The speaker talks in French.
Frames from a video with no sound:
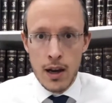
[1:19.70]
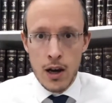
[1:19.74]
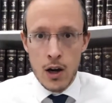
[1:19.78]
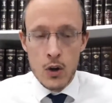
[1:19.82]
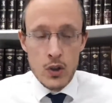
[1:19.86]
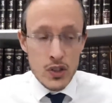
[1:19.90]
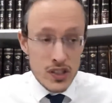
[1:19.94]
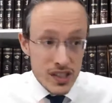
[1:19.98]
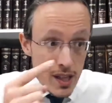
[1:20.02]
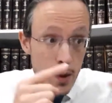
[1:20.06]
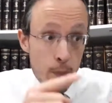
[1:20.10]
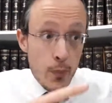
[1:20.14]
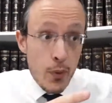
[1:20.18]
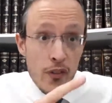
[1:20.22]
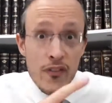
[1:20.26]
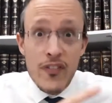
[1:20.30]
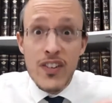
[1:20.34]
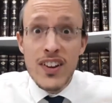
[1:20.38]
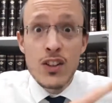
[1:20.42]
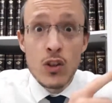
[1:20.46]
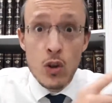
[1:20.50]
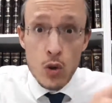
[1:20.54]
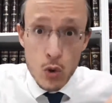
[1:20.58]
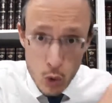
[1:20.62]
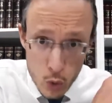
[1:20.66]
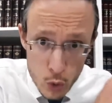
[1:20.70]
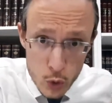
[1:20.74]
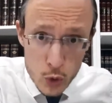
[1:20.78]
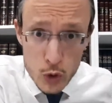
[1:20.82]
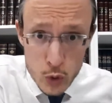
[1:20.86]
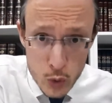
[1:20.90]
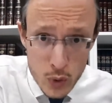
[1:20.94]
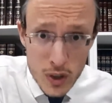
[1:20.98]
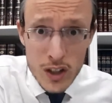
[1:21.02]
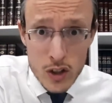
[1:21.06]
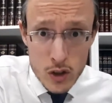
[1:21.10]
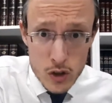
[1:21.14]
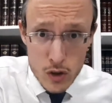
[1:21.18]
Le simple fait de
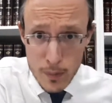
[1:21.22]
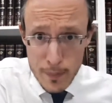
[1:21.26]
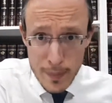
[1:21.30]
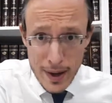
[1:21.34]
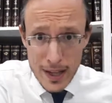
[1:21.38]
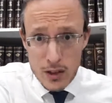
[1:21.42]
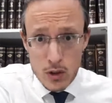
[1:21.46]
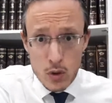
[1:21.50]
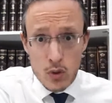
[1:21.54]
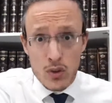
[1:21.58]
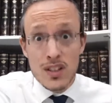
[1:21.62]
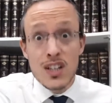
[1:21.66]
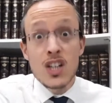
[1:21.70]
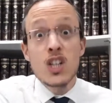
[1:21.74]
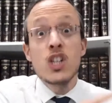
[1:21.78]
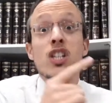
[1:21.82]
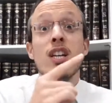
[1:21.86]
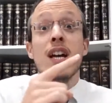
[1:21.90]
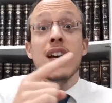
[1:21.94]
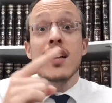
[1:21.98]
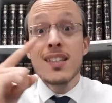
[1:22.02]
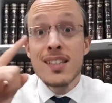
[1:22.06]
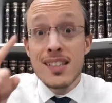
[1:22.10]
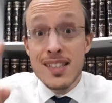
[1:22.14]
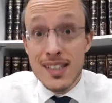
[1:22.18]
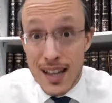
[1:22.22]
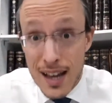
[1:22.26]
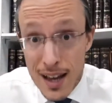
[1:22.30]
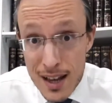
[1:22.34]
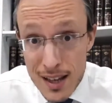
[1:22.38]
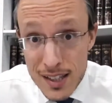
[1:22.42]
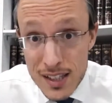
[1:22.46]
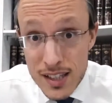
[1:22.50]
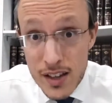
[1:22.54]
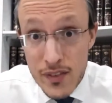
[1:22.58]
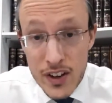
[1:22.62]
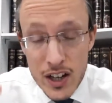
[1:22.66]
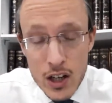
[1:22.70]
construire ce bateau déjà ça
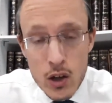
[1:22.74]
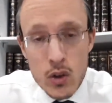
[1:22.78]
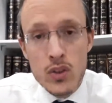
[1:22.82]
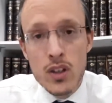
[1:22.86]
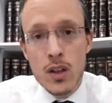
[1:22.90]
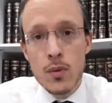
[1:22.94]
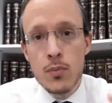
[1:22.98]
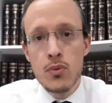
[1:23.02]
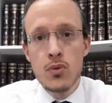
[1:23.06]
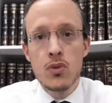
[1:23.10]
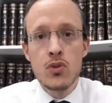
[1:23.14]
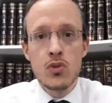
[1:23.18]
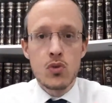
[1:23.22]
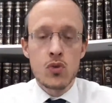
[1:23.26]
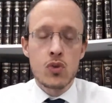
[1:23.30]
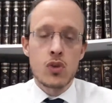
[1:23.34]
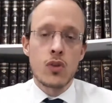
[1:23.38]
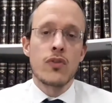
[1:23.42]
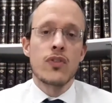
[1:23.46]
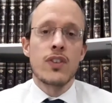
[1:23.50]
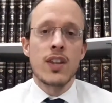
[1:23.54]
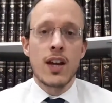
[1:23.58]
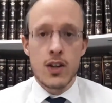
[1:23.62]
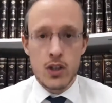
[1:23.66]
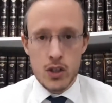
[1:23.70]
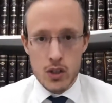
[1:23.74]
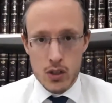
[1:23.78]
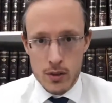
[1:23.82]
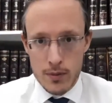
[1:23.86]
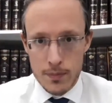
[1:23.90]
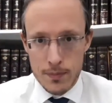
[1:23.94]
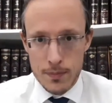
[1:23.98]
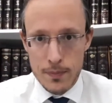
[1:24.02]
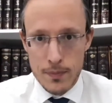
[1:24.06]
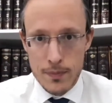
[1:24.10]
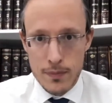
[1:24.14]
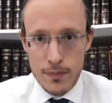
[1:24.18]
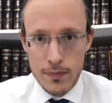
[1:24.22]
ça va être le début de son sauvetage.
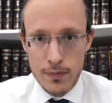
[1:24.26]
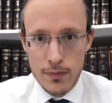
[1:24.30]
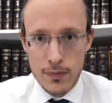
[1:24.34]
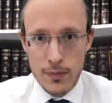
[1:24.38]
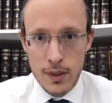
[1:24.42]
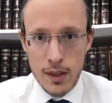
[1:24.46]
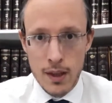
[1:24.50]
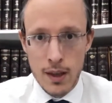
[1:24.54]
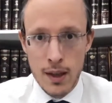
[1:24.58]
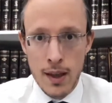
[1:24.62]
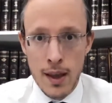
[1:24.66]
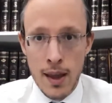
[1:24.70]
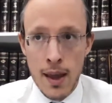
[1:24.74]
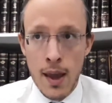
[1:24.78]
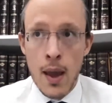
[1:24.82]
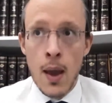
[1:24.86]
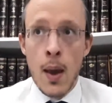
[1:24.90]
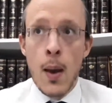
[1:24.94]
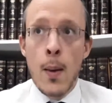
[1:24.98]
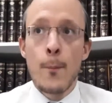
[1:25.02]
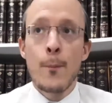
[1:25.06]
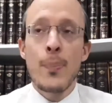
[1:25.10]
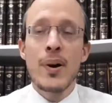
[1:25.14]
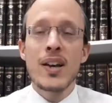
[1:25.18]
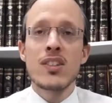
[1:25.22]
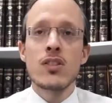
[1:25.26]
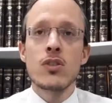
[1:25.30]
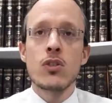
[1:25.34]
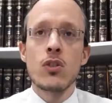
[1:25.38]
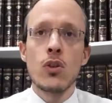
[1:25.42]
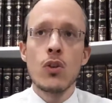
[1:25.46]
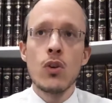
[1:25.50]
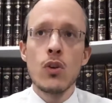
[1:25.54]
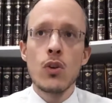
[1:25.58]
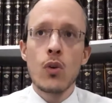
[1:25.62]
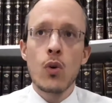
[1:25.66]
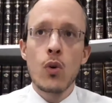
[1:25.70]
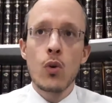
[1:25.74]
Parce
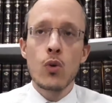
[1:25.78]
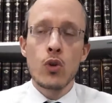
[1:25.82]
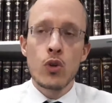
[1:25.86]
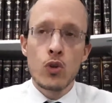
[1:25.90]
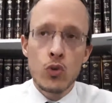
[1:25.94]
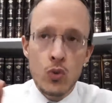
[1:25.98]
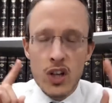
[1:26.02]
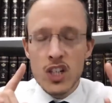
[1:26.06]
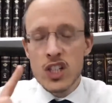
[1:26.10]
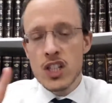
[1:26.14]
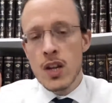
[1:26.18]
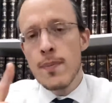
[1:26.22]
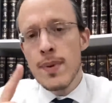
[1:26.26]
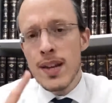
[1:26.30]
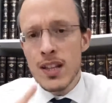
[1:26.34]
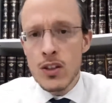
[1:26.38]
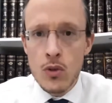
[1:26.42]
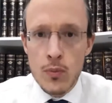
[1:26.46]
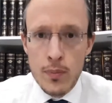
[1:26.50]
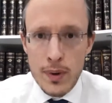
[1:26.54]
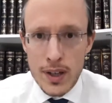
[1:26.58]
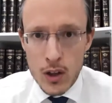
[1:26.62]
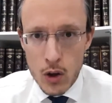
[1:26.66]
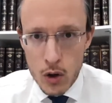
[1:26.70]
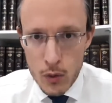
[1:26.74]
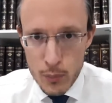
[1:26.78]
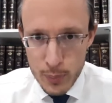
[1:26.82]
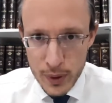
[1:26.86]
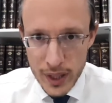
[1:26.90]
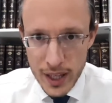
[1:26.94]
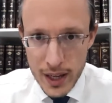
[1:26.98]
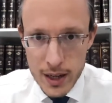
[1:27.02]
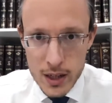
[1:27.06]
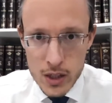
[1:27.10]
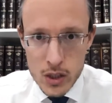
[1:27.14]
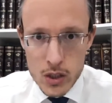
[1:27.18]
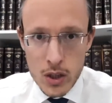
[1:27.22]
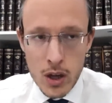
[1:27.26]
que on ne doit jamais tomber dans le
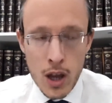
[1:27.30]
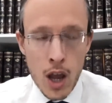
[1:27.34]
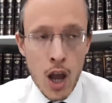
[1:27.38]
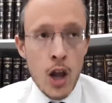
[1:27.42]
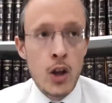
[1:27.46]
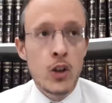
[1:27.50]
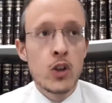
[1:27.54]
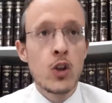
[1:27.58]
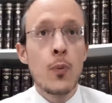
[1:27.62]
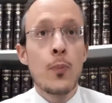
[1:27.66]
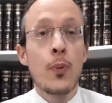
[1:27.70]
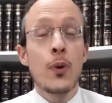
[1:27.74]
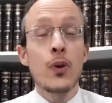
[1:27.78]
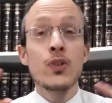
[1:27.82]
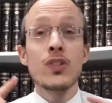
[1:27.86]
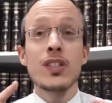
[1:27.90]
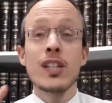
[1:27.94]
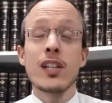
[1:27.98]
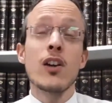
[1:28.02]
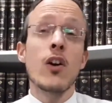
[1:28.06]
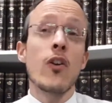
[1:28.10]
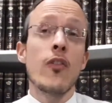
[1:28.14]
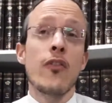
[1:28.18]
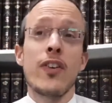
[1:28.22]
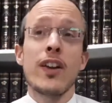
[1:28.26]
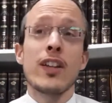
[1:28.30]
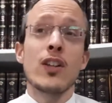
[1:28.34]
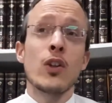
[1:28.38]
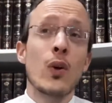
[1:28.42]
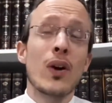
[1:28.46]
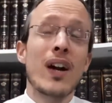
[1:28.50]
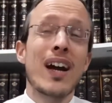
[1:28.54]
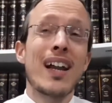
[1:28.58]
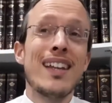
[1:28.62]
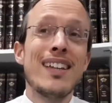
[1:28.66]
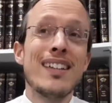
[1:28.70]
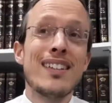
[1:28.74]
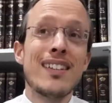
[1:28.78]
piège de penser qu'en fait, en
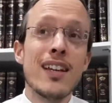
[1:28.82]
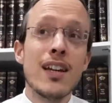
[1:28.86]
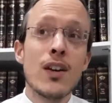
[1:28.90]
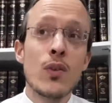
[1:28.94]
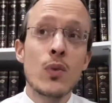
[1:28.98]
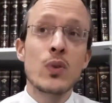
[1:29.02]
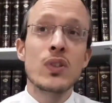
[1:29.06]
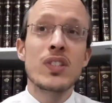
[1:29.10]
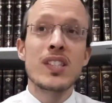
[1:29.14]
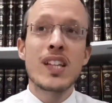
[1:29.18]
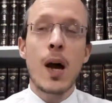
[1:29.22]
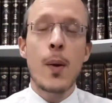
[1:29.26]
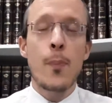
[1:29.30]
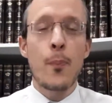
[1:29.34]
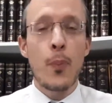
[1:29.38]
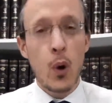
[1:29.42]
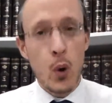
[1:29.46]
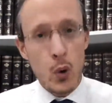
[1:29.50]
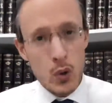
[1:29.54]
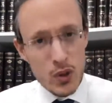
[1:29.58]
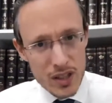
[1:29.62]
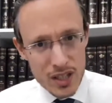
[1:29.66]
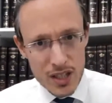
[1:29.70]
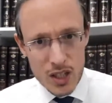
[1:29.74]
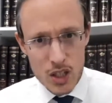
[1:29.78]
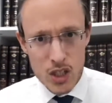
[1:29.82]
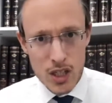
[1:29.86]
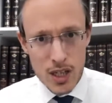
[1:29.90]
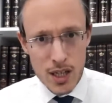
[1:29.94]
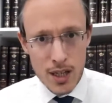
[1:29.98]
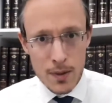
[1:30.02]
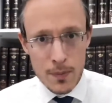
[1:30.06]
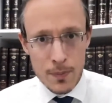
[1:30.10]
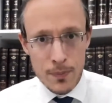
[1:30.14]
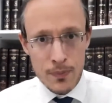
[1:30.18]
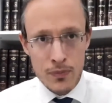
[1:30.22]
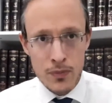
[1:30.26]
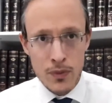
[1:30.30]
réalité, on sera
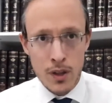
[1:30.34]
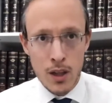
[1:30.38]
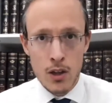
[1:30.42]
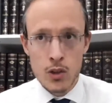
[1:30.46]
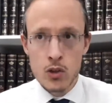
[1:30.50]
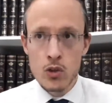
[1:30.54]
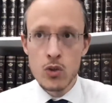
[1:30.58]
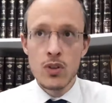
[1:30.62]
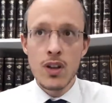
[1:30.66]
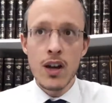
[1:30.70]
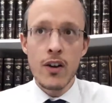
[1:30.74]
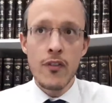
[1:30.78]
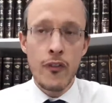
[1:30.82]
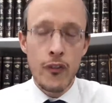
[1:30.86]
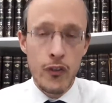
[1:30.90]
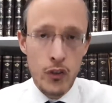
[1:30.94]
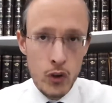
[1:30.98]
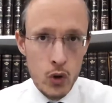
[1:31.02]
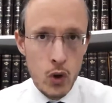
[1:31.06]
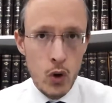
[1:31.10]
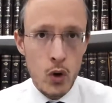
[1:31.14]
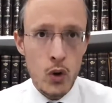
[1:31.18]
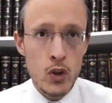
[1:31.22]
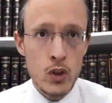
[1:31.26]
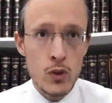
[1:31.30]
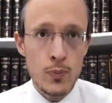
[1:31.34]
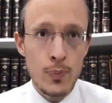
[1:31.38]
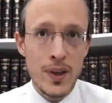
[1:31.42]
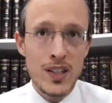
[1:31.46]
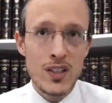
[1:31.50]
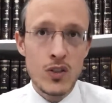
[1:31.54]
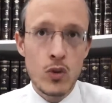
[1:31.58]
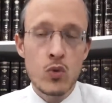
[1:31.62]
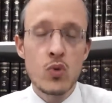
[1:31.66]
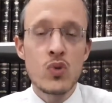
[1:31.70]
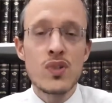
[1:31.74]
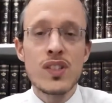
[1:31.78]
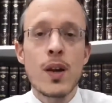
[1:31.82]
protégé d'une influence parce
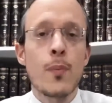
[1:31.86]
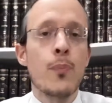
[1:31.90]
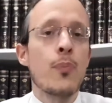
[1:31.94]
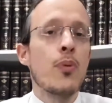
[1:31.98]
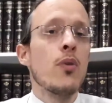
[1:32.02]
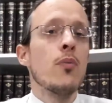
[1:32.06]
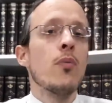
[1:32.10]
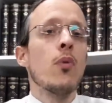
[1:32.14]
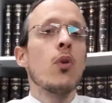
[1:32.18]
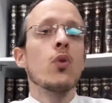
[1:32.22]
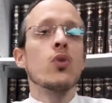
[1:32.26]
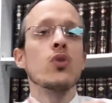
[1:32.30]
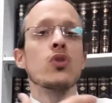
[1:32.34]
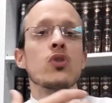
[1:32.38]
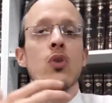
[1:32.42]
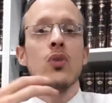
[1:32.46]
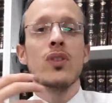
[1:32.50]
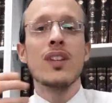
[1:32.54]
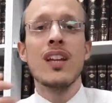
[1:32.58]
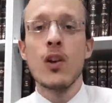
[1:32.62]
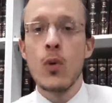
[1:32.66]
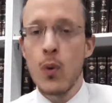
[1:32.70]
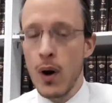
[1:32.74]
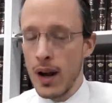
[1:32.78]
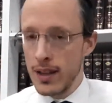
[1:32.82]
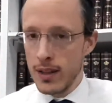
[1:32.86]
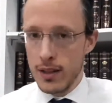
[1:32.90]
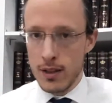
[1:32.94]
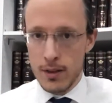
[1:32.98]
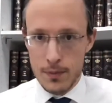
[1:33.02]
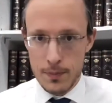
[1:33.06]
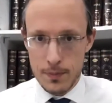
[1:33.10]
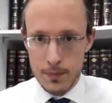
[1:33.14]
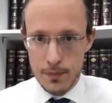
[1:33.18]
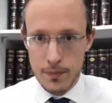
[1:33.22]
que tout simplement, on s'en éloigne.